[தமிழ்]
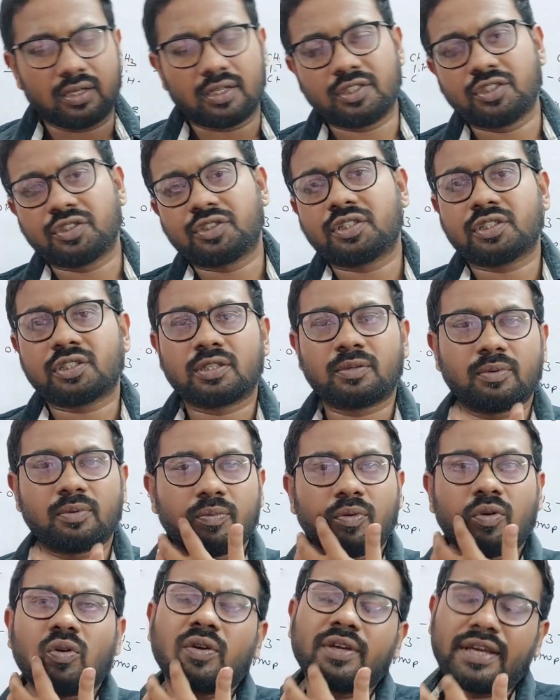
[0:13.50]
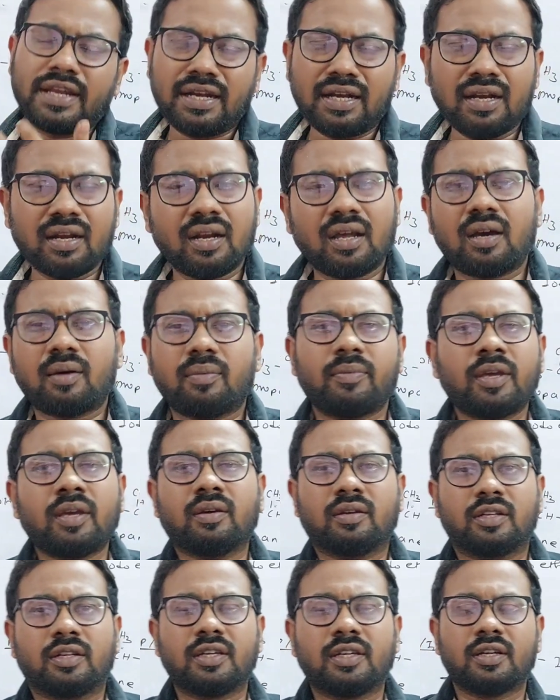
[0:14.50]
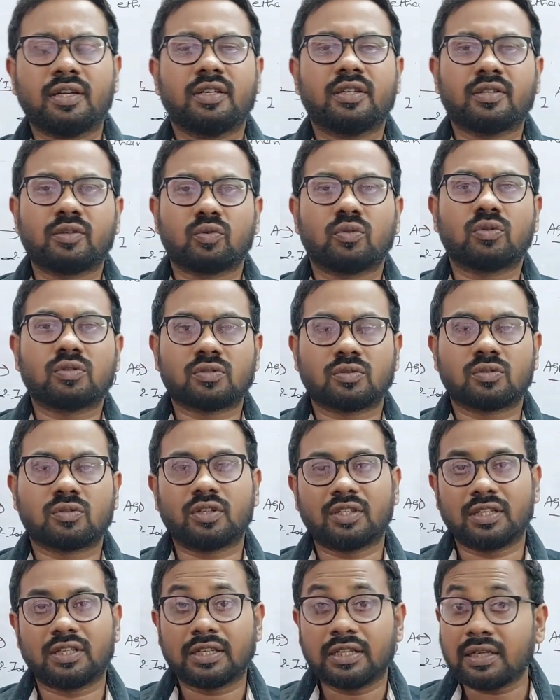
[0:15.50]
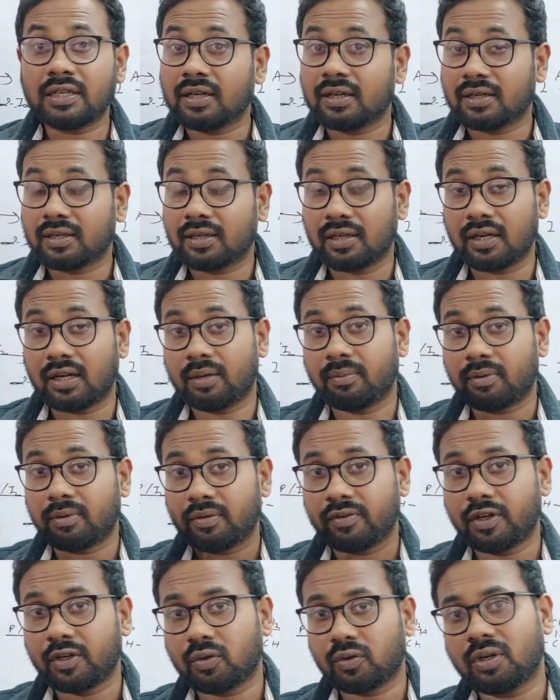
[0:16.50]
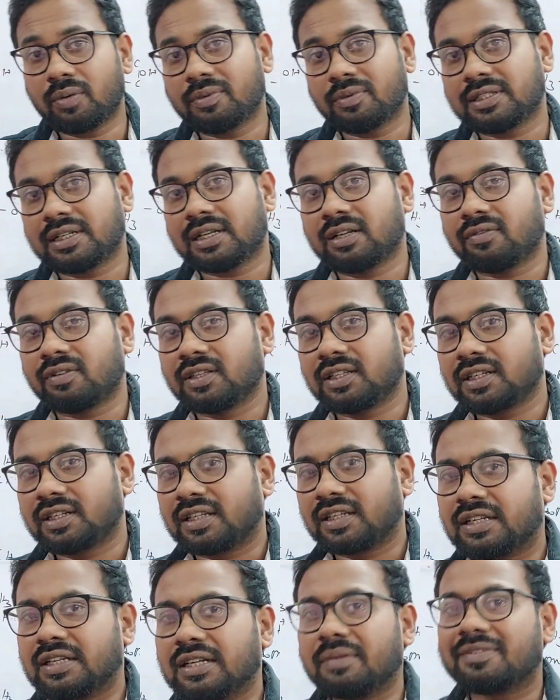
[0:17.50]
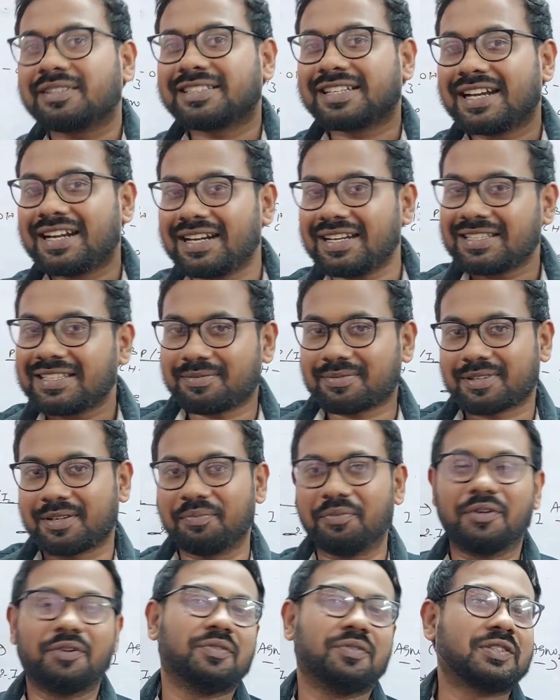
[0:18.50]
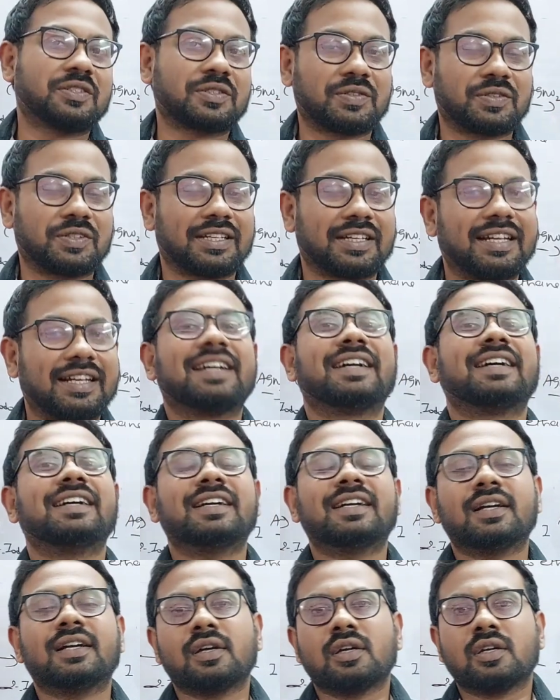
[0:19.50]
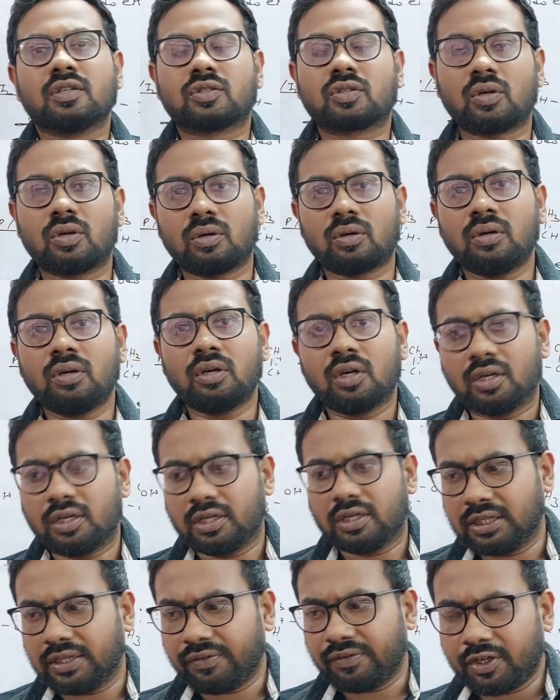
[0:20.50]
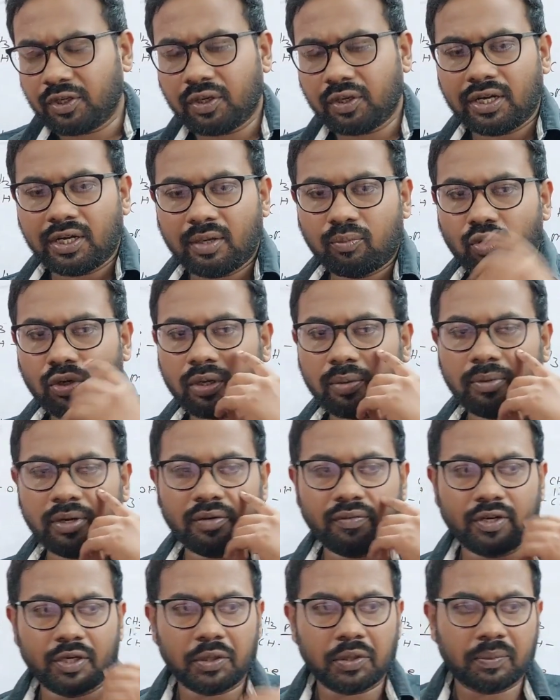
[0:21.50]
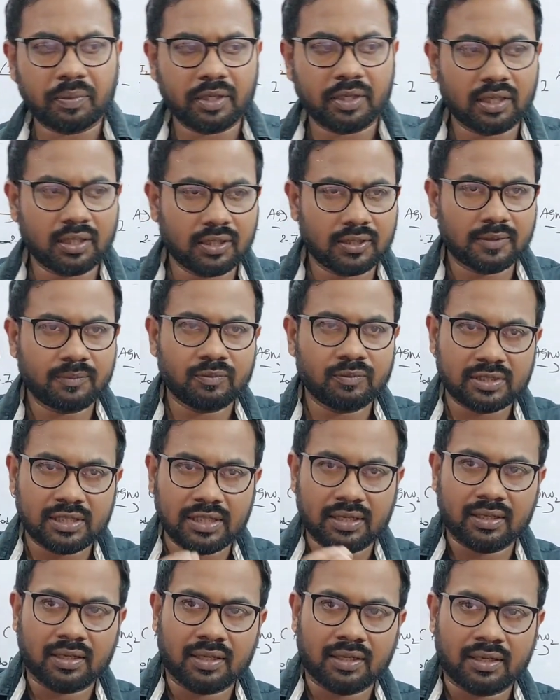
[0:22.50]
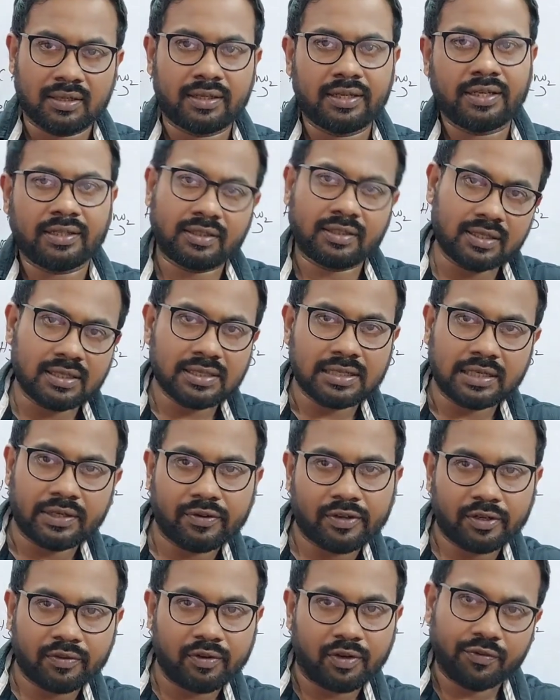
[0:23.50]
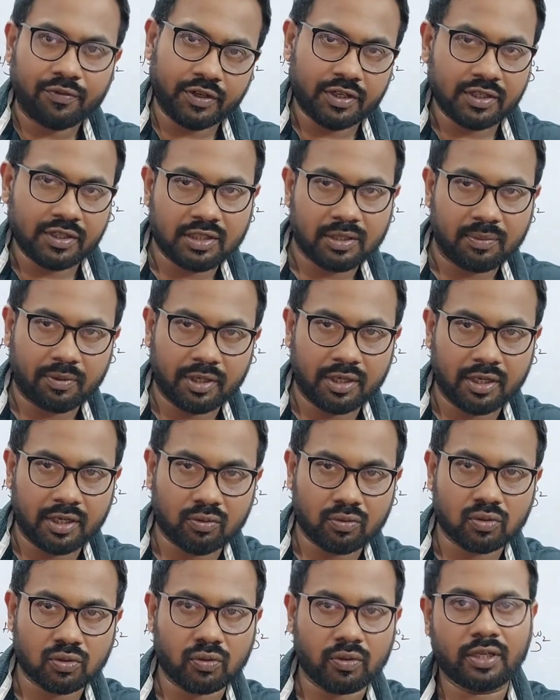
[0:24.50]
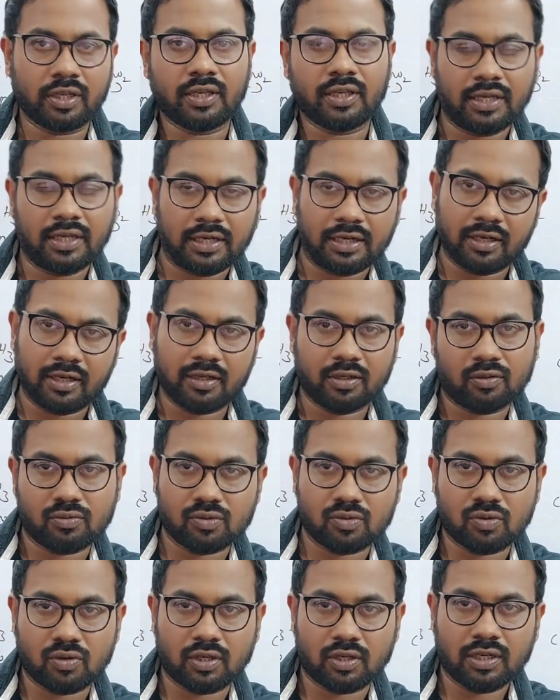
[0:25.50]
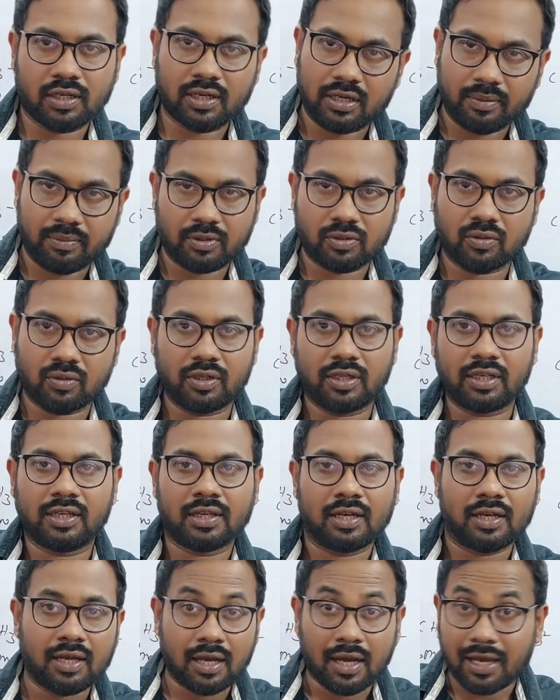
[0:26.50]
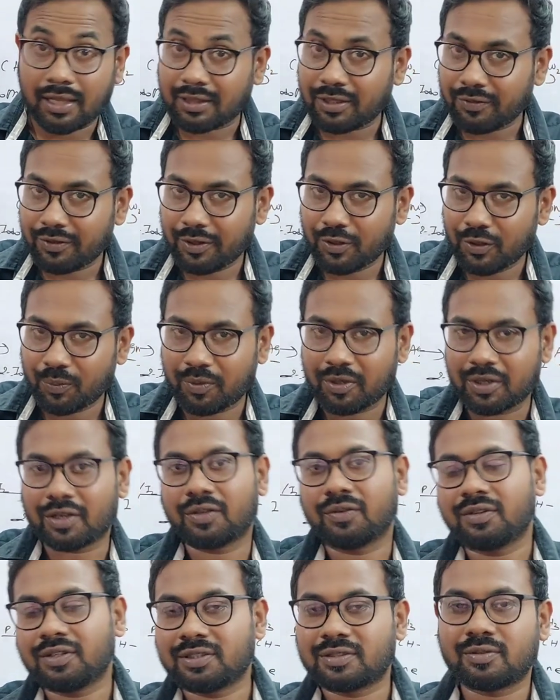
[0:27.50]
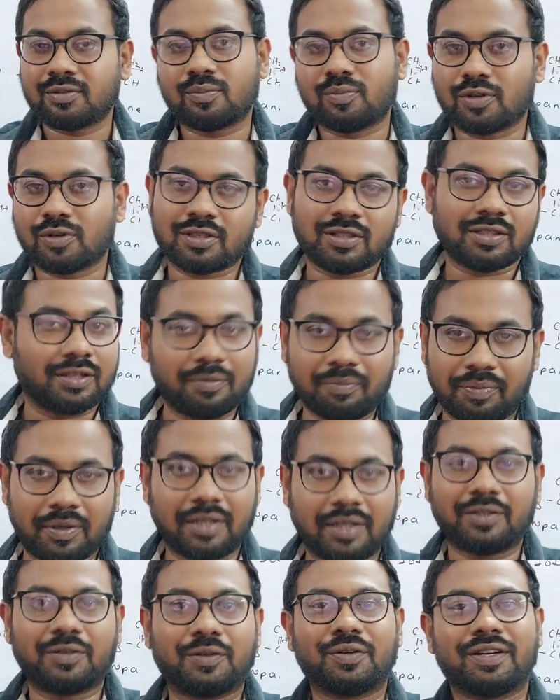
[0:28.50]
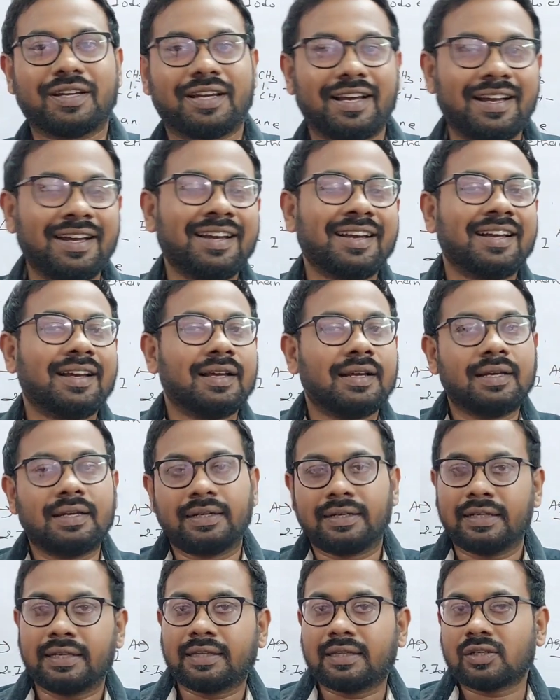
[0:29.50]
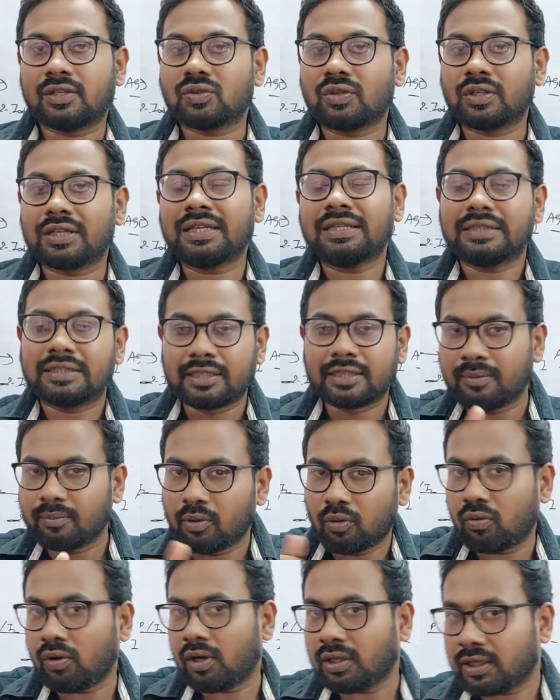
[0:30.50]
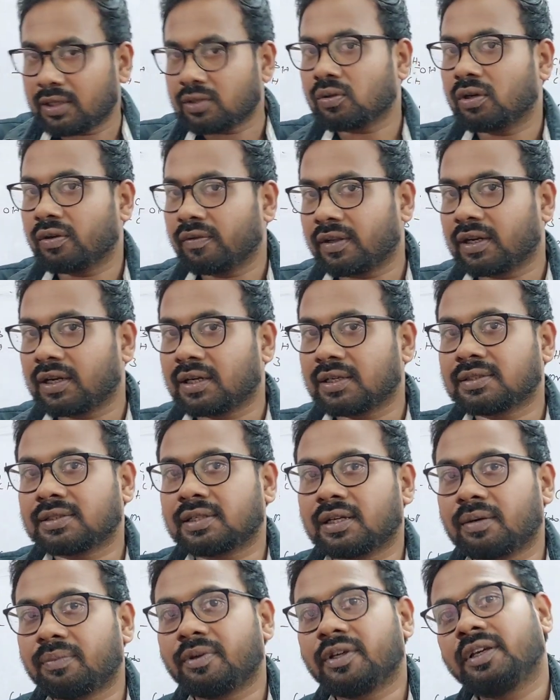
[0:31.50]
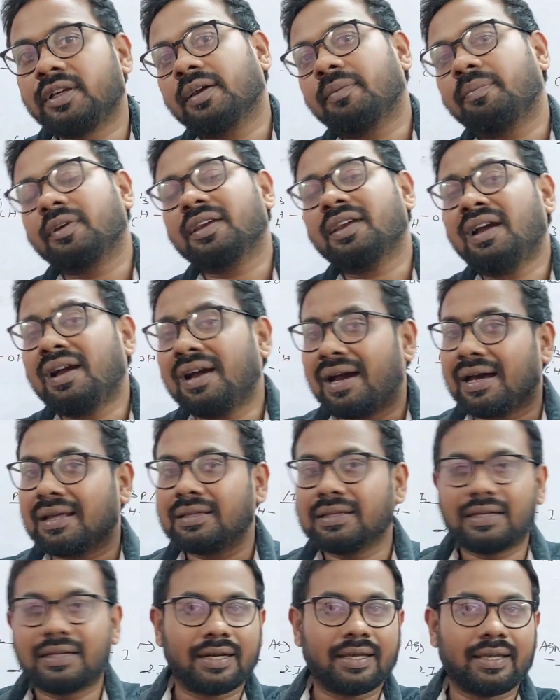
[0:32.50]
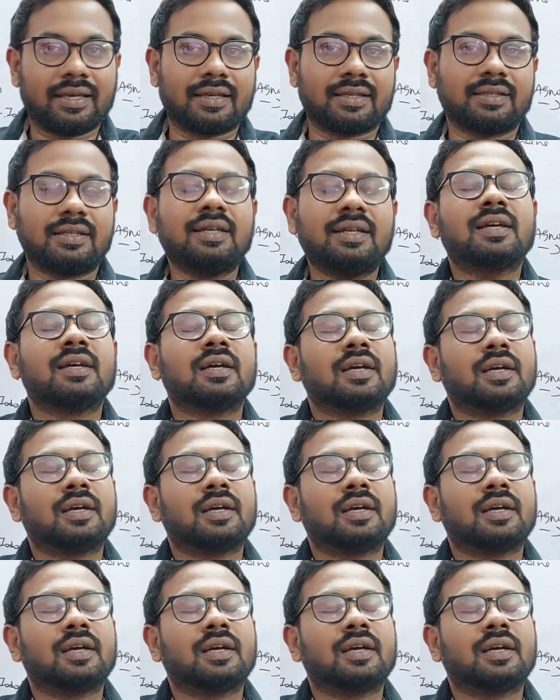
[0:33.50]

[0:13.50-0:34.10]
ரெஜிஸ்ட்ரேஷன் எப்படி பண்ணணும் எல்லாமே டிஎன்ஏ டூ தௌசண்ட் டுவெண்ட்டி த்ரீக்கு ஏராளமான வீடியோக்கள் நம்ம சேனலில் வந்துக்கிட்டே இருக்குது நம்ம சேனலை சப்ஸ்கிரைப் பண்ணி வச்சுக்கோங்க ஸோ இந்த வீடியோ என்ன முக்கியமான வீடியோ அப்படின்னா சார் நேற்று தான் சர்டிஃபிகேட் வெரிஃபிகேஷன் எப்படி நடக்கும்னு சொன்னீங்க எங்கே நடக்கும்னு சொன்னீங்க எல்லாமே சொல்லிட்டீங்க அந்த வீடியோ பார்க்காதவங்க டிஸ்கிரிப்ஷன் பாக்ஸில் தரம் பார்த்துக்கோங்க நேற்று தான் சொன்னீங்க திரும்பவும் அதே சொல்ல வரீங்களா சார் அப்படின்னு கேட்பீங்க அது கிடையாது